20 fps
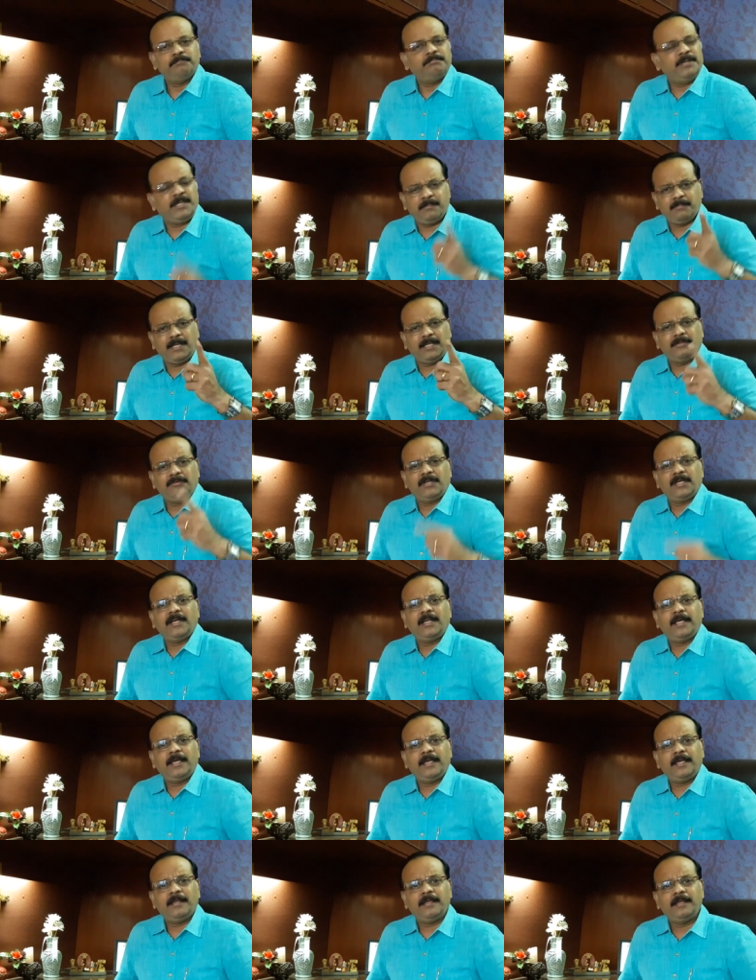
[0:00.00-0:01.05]

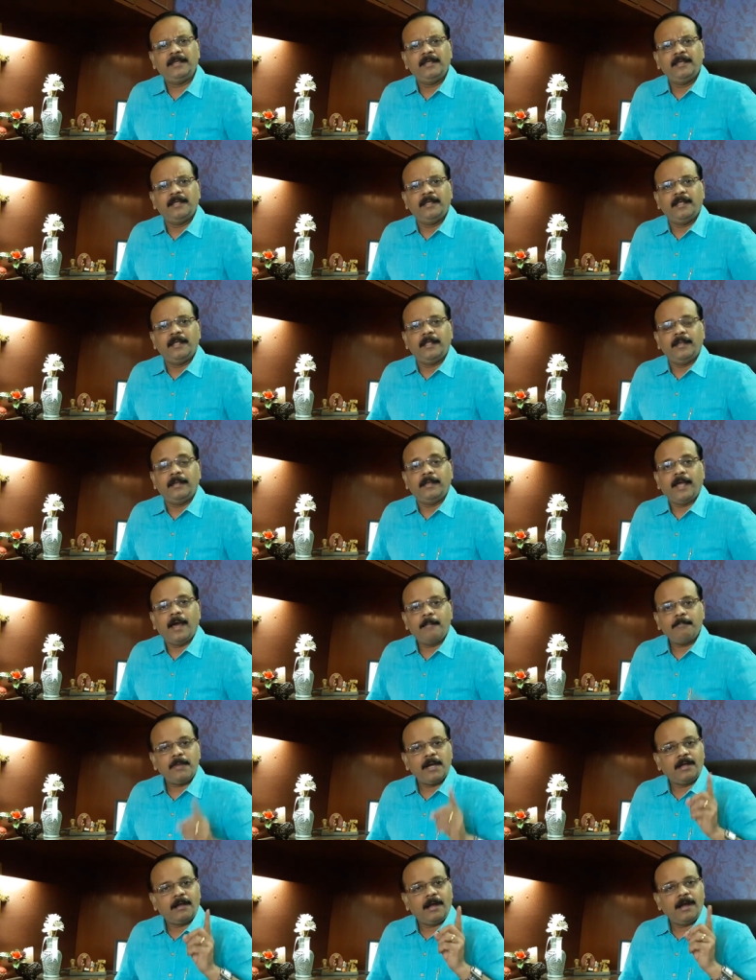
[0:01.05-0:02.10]
பிரியமானவர்களே
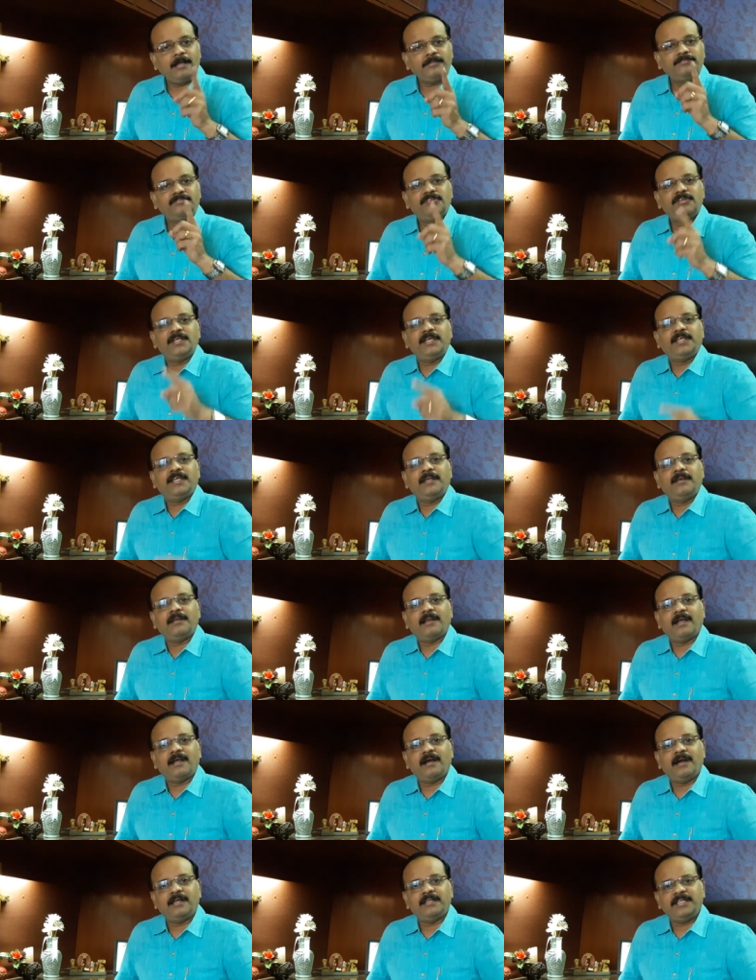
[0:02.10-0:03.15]
நாம காத்திருக்கின்ற
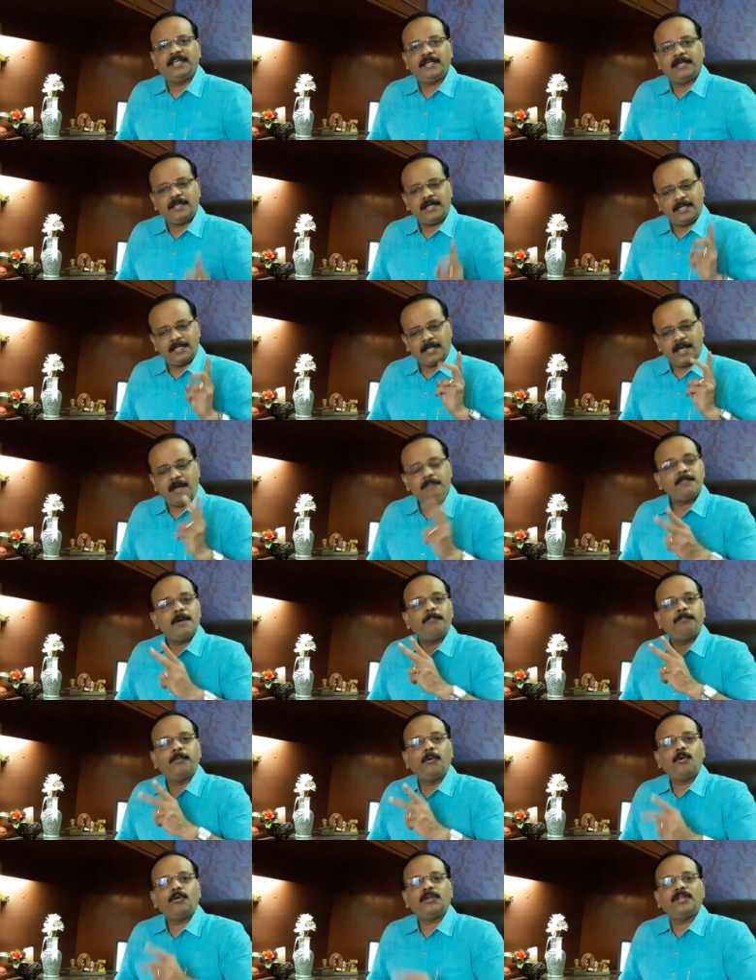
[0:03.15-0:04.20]
காரியங்கள் நாம
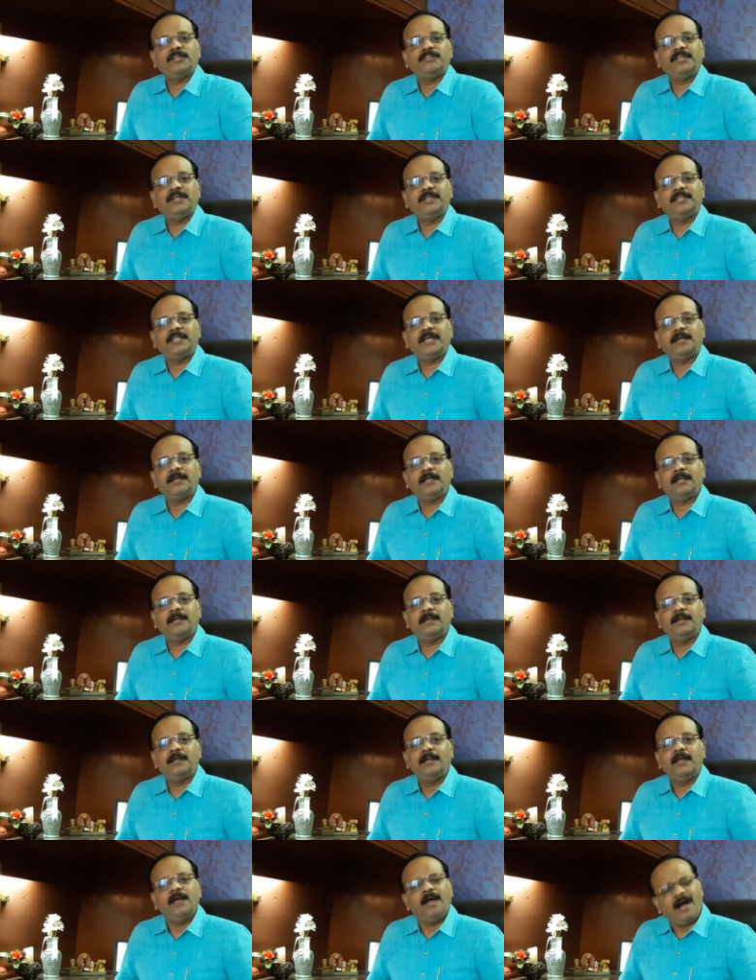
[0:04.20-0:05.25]
போடுற திட்டங்கள்
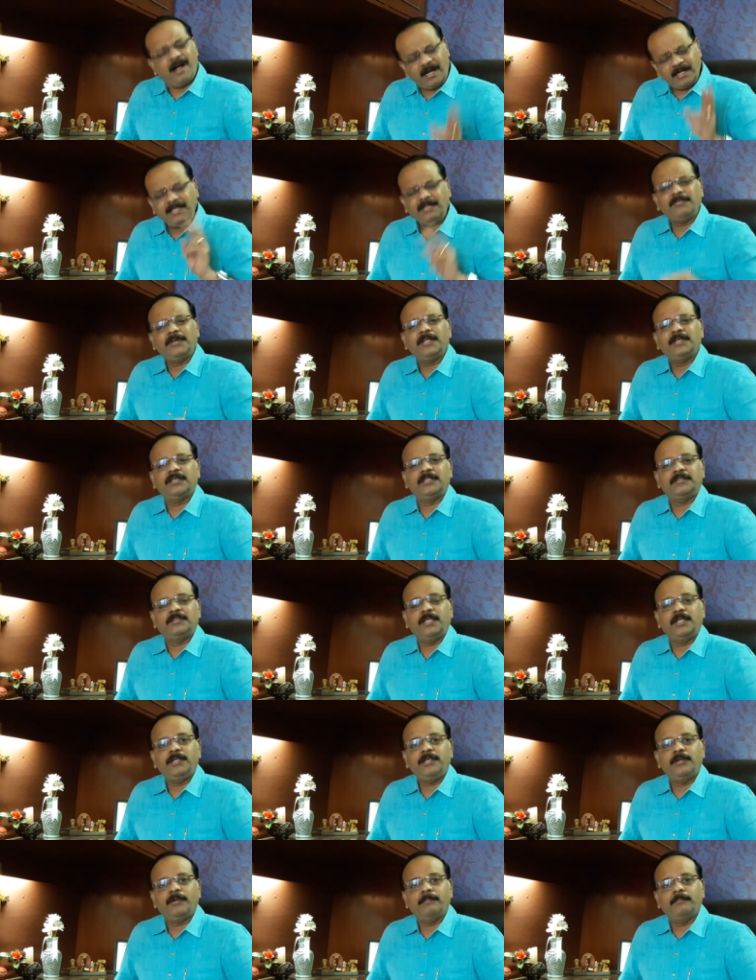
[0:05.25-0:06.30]
ஆண்டவருக்கு
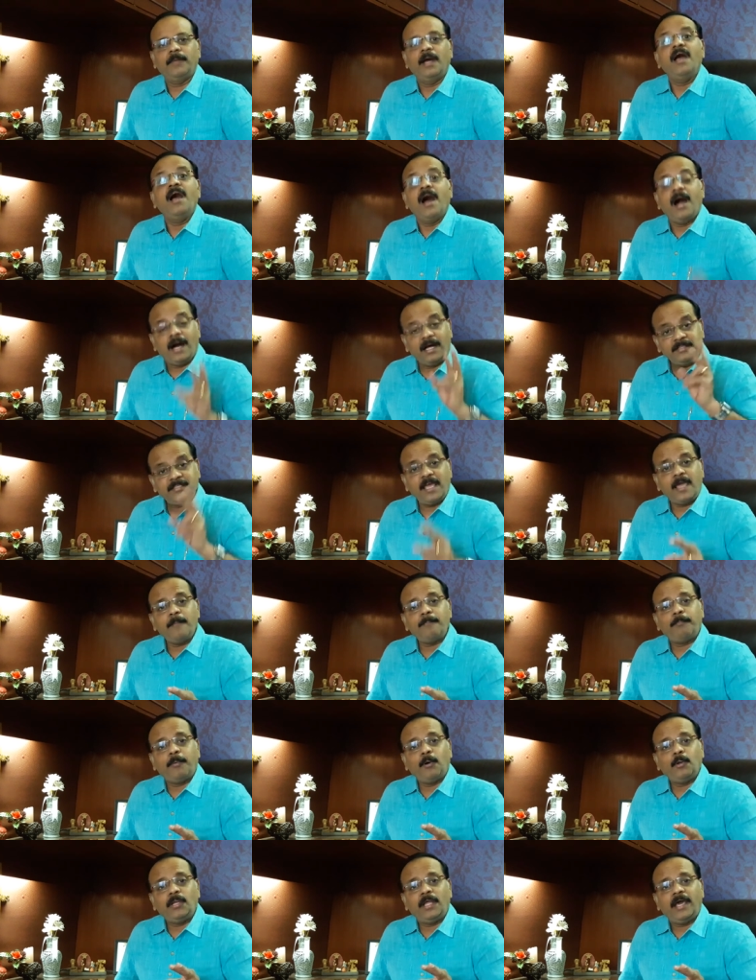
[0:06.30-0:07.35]
தெரியும் அதே
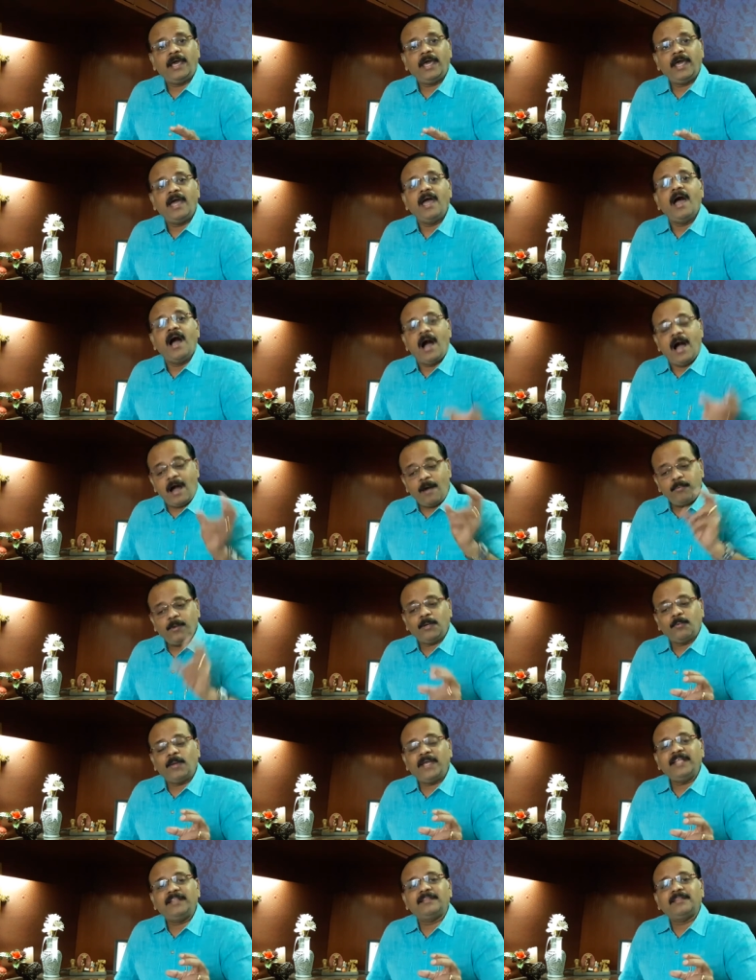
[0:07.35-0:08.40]
போல அவர்
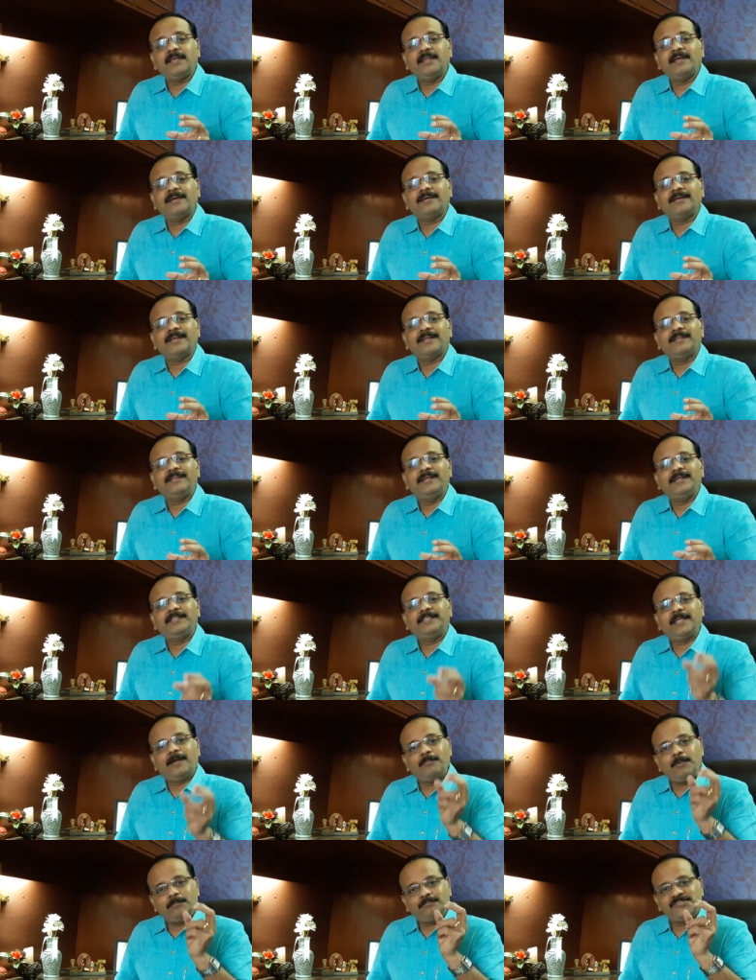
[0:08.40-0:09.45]
வைத்திருக்கிற
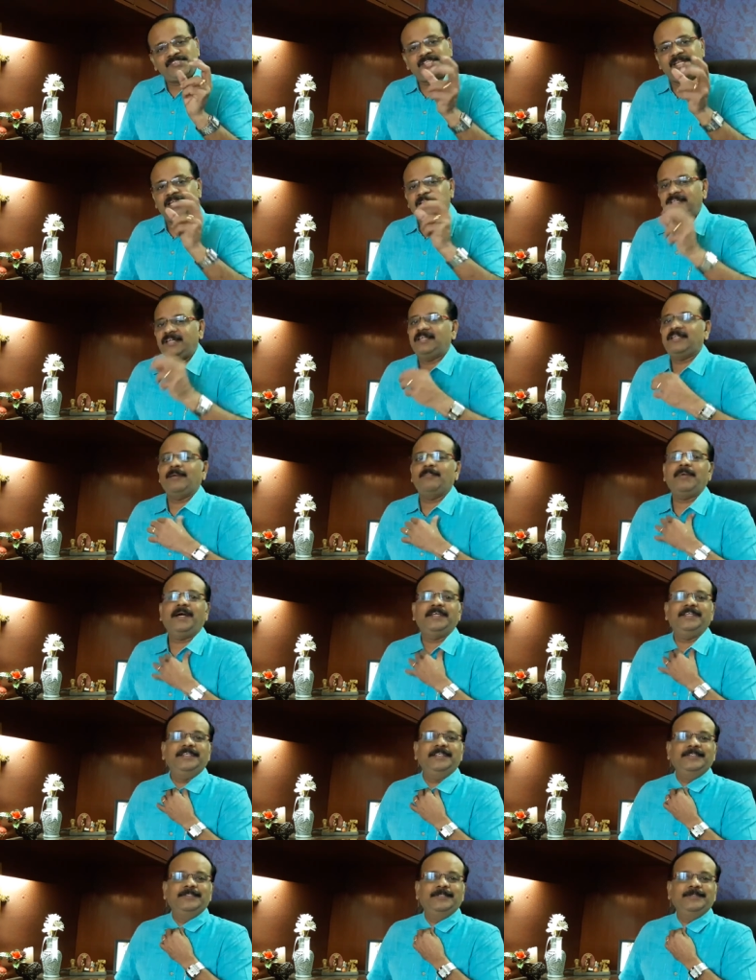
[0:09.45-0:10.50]
திட்டமும் சில
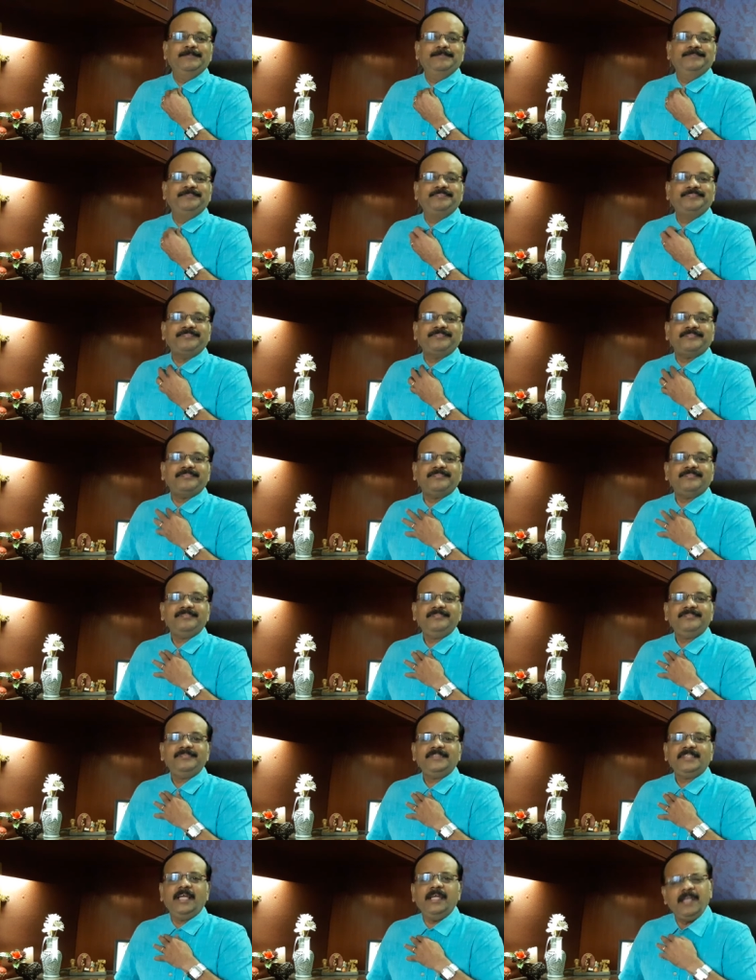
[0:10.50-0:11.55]
திட்டமாக இருக்கும்
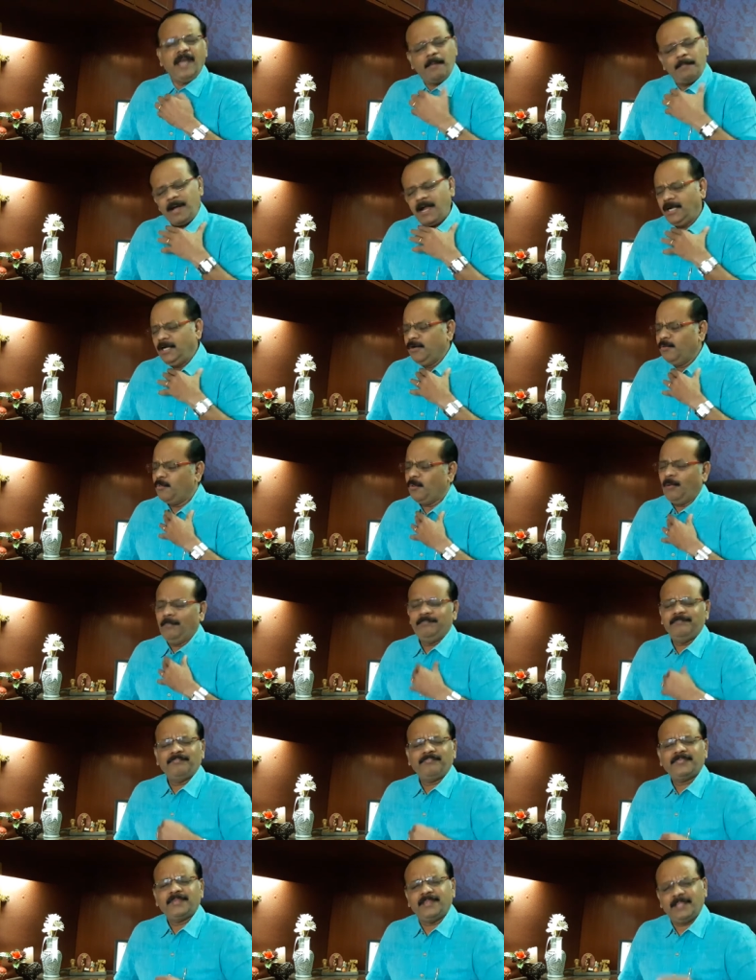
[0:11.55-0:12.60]
நாம் அழுவோம்
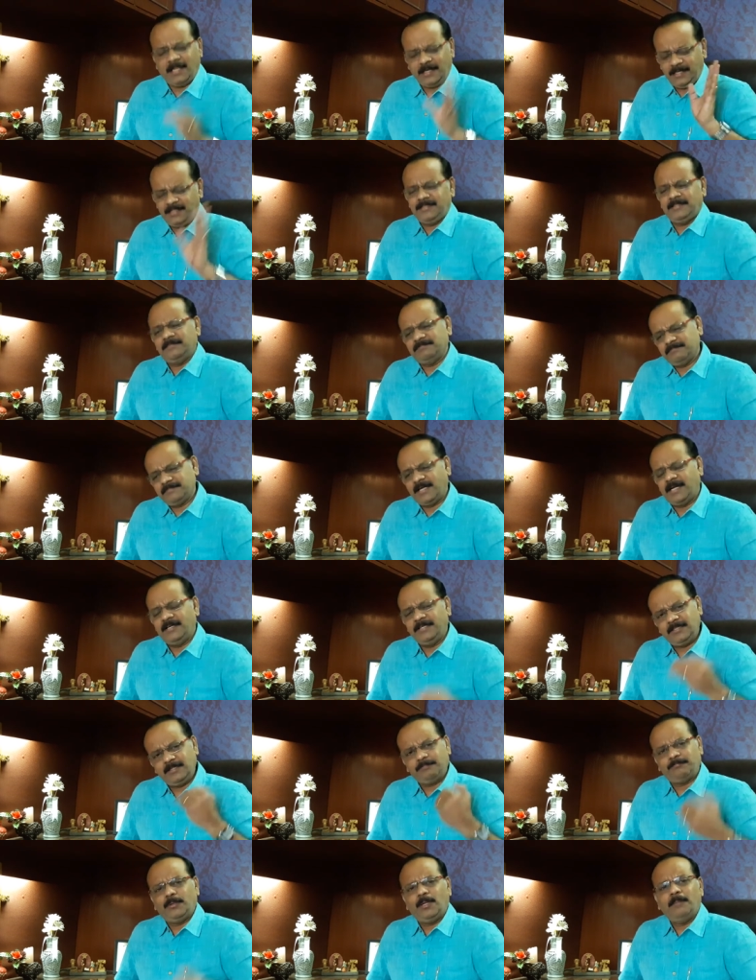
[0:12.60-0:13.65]
நல்லது
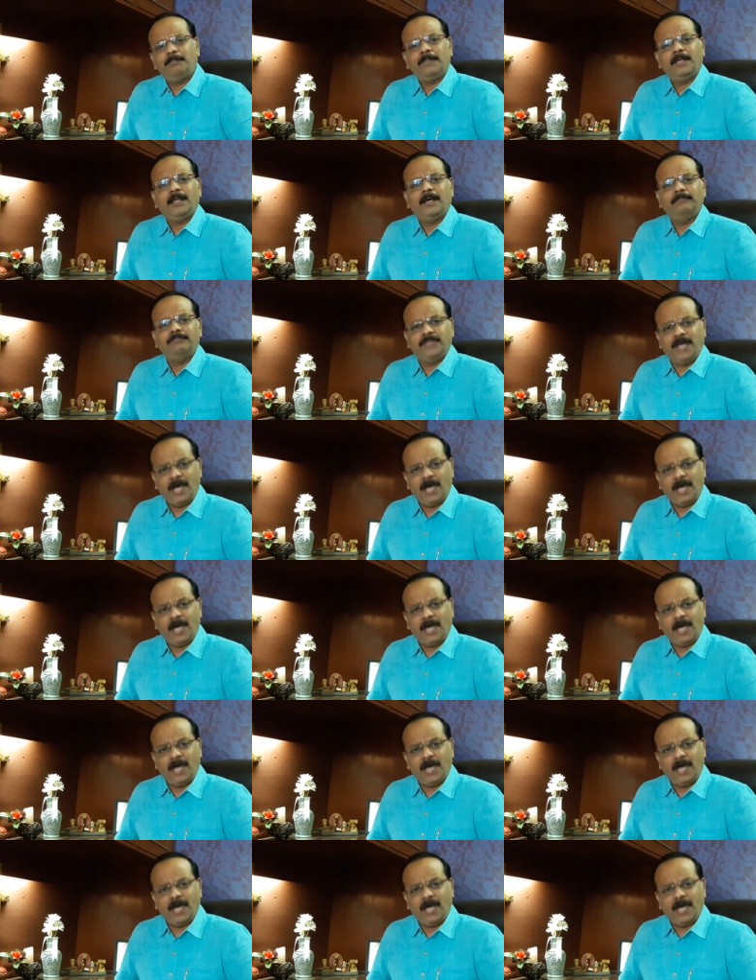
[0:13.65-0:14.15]
அழுது புலம்பலாம்